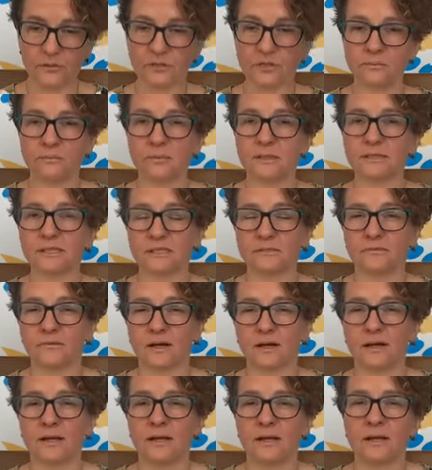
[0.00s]
Proszę
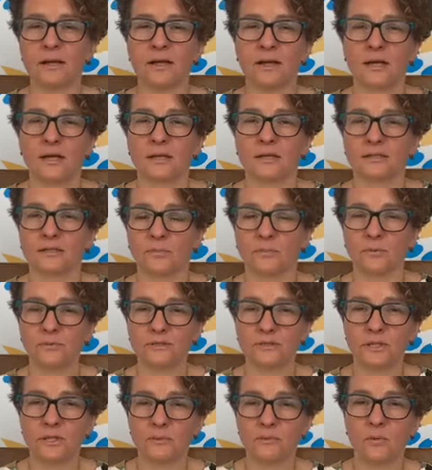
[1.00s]
Państwa,
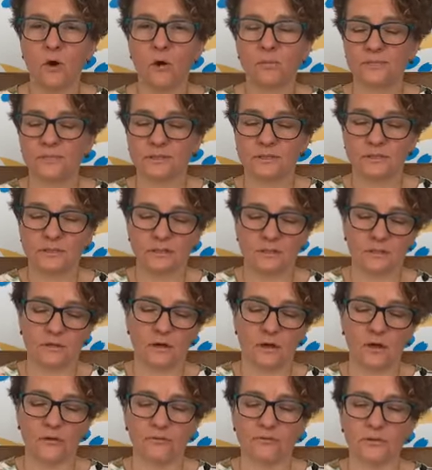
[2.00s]
Sopocki MOPS
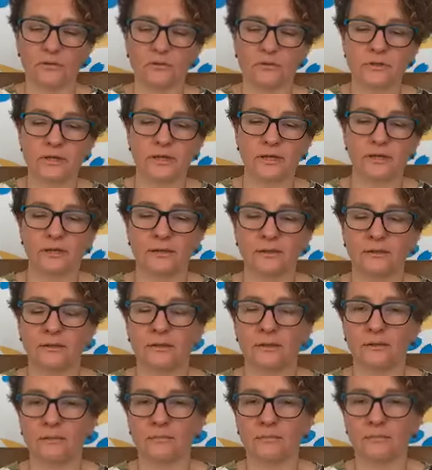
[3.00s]
oferuje
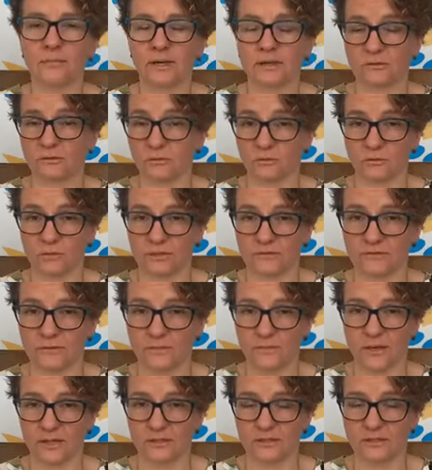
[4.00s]
bardzo duże
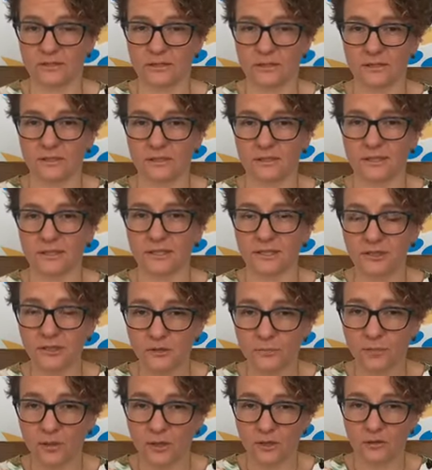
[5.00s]
wsparcie i
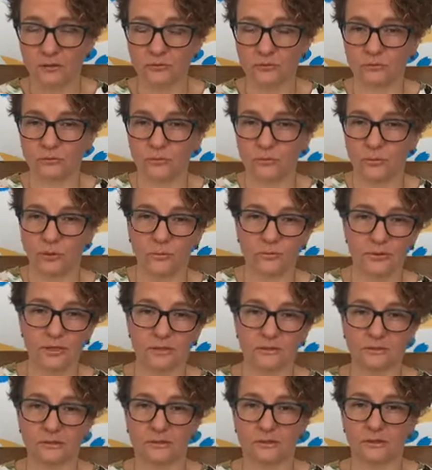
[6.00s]
liczba osób
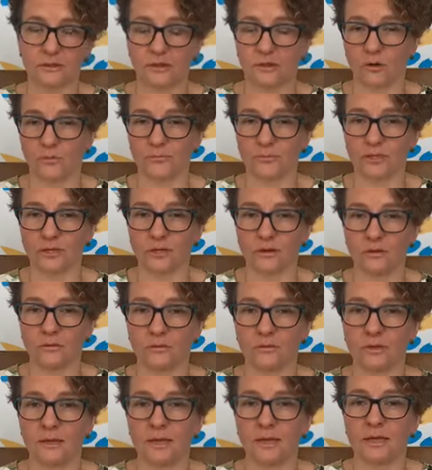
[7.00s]
objętych ich
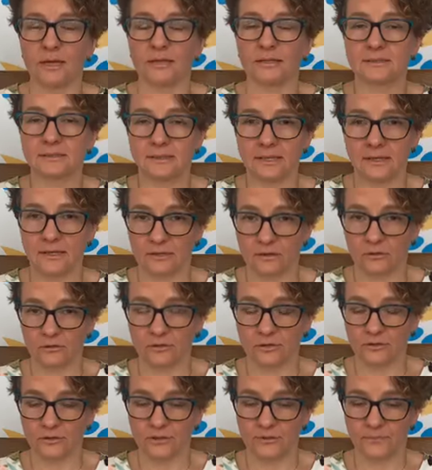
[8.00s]
opieką stale
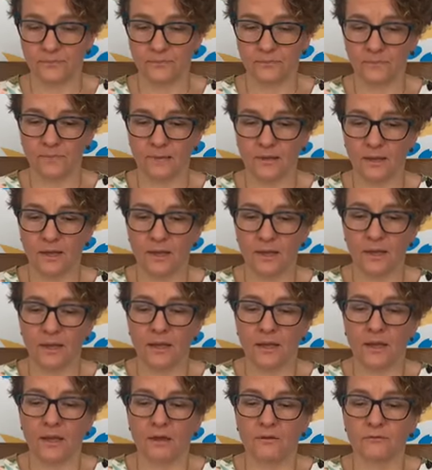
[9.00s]
rośnie.
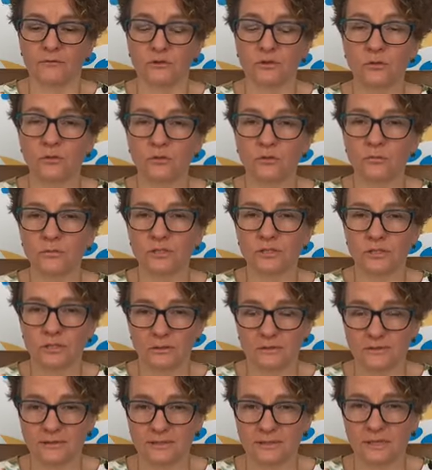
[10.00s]
W ciągu
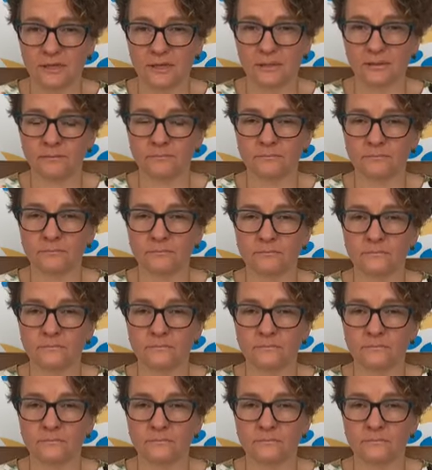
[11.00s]
miesiąca